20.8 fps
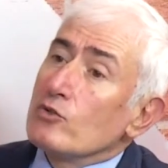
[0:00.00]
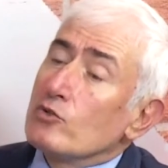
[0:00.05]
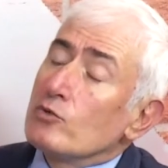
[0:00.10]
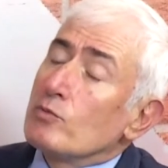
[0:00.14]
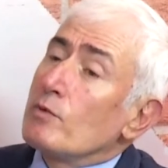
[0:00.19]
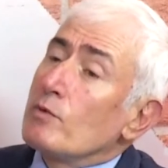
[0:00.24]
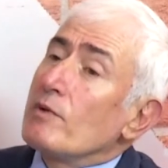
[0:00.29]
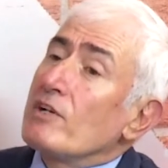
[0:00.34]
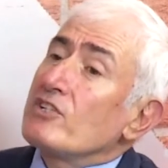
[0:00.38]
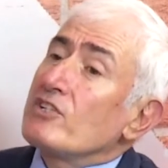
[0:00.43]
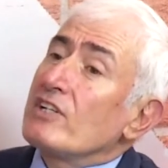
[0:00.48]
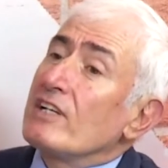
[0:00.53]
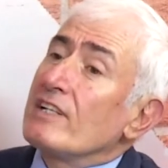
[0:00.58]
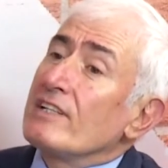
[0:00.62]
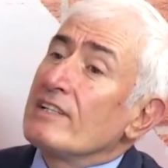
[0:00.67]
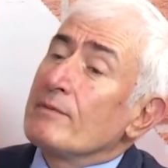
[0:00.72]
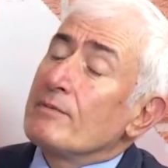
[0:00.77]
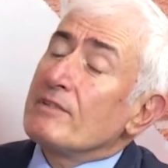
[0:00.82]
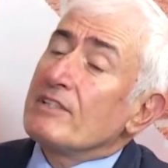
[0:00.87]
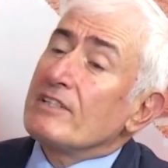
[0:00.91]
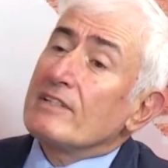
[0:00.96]

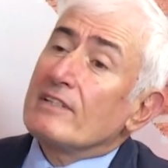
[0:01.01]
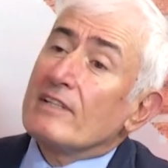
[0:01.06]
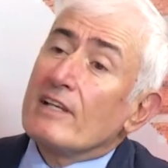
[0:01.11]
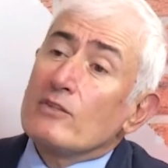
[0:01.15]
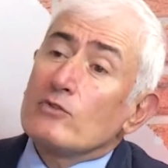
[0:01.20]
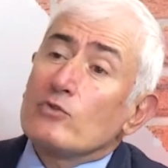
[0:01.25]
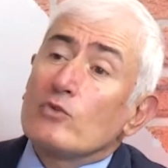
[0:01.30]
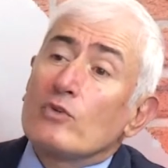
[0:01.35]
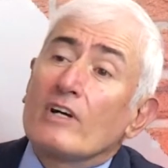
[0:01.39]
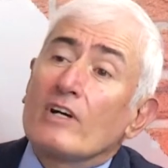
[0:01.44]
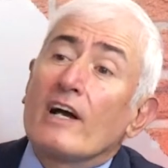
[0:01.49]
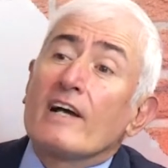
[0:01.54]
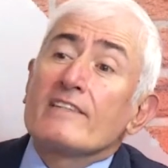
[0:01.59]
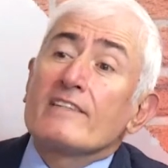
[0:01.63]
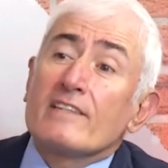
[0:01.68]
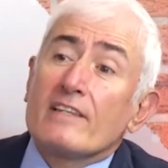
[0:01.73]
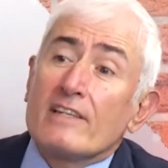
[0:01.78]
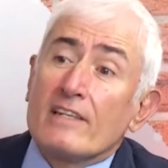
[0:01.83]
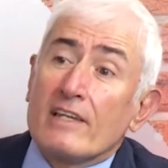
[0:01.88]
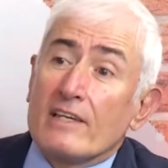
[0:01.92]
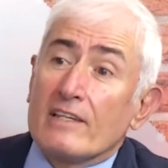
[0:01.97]
Cumhurbaşkanlığı bittikten sonra
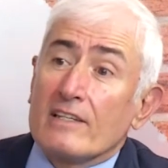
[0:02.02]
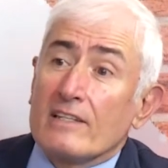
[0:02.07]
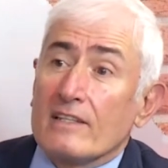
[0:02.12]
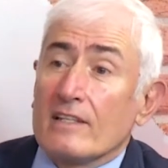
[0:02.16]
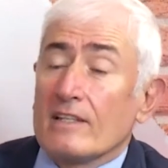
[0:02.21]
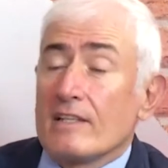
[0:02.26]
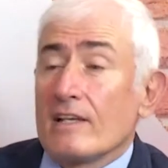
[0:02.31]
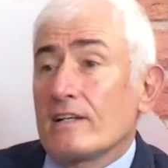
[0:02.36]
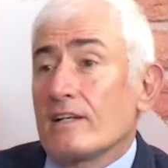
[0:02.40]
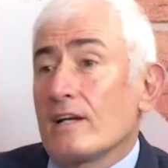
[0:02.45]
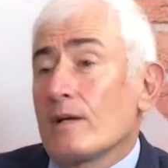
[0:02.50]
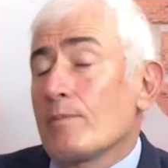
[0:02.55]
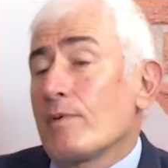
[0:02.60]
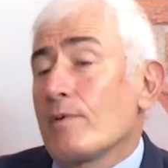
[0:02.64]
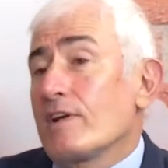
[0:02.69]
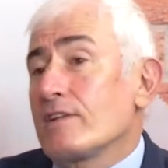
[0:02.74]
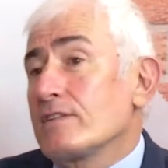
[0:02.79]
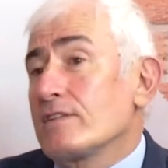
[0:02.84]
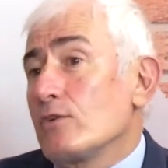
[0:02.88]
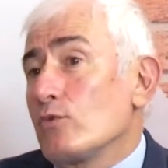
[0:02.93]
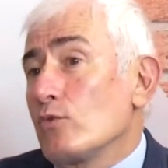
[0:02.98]
Kayseri'ye gitti, tekrar
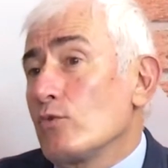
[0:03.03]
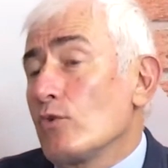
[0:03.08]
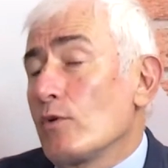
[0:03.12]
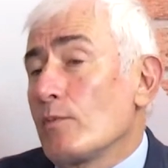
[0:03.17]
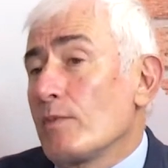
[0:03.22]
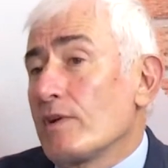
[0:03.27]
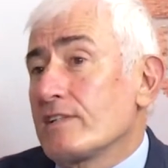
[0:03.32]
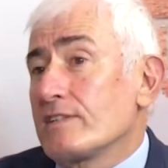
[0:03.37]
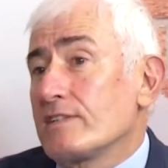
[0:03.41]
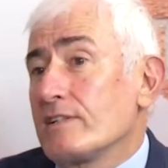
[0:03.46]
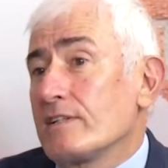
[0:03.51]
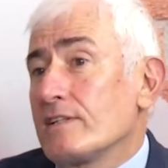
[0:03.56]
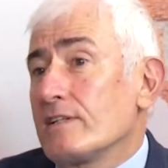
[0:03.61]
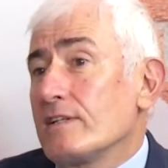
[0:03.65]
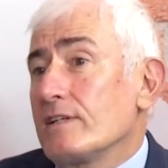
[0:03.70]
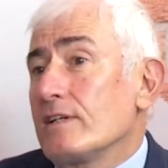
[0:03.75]
partiye üye olmak istedi.